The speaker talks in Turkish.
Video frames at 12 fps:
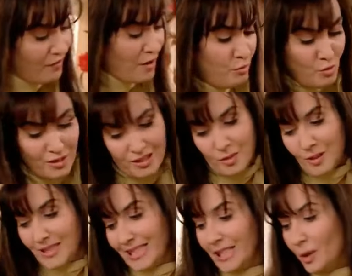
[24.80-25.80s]
kafam bu
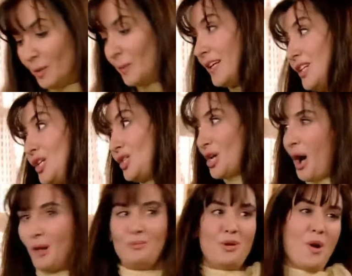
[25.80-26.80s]
matematiği hiç
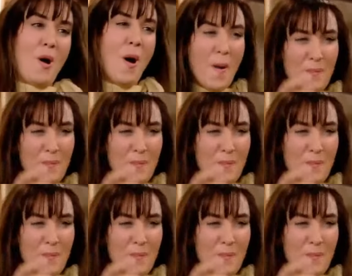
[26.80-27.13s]
almıyor.